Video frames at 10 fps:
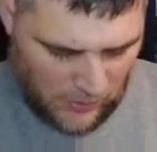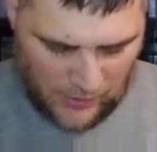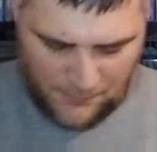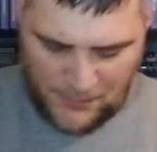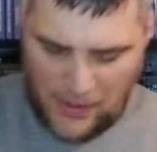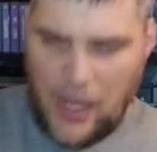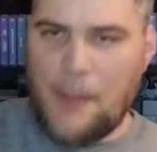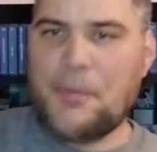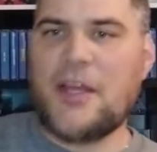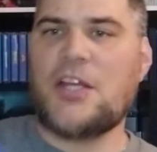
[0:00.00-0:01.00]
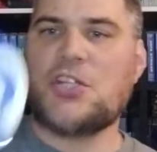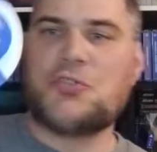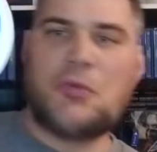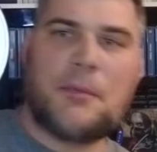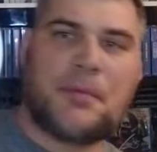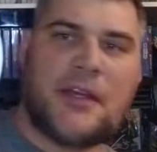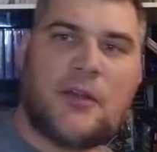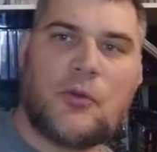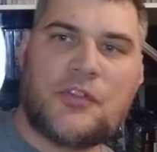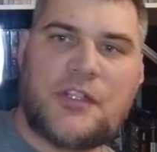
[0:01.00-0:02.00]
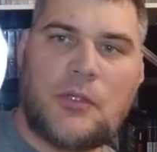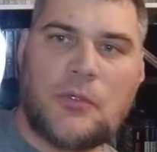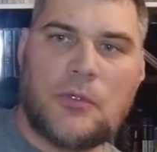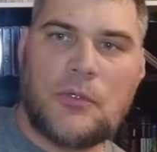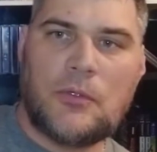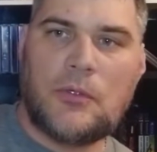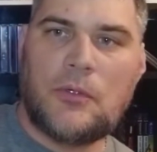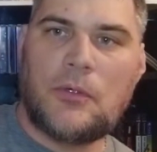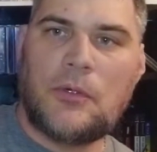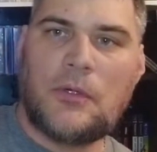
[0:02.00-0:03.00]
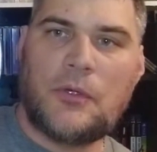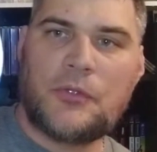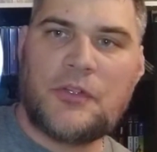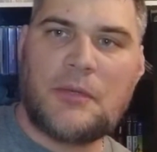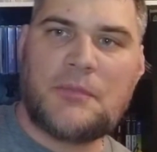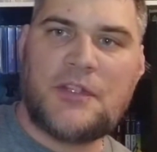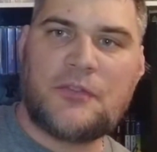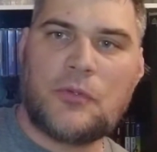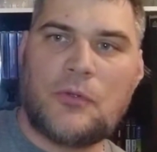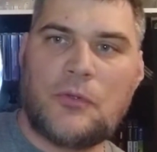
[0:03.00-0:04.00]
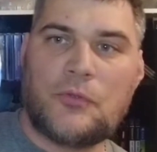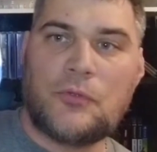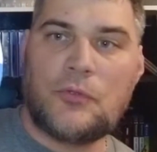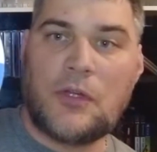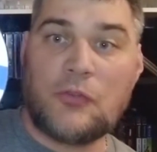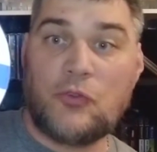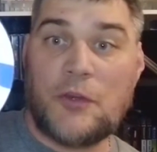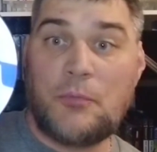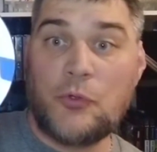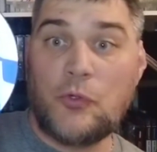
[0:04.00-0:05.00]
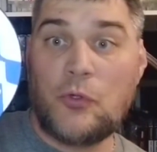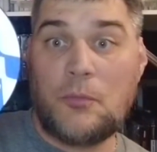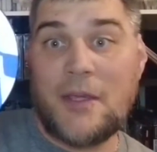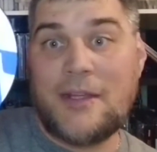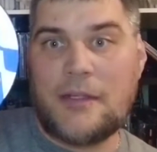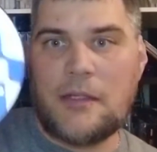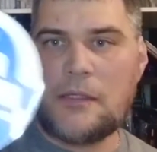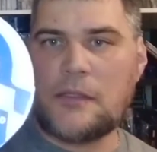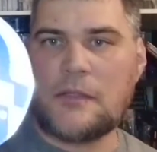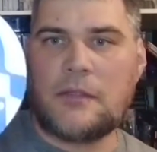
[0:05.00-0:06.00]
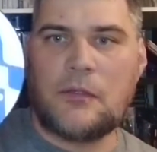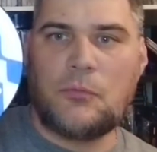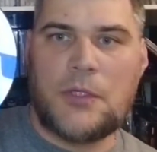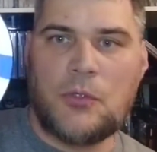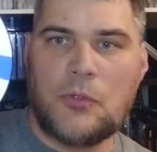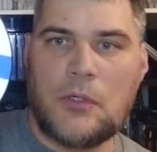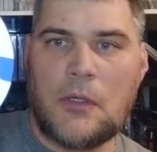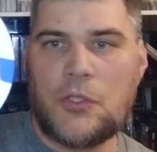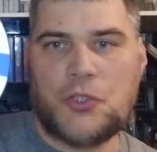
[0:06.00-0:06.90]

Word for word: Voilà. Après, je lui ai pris aussi le, deuxième disque de Grand Turismo 2. Le mien, il est cassé au milieu.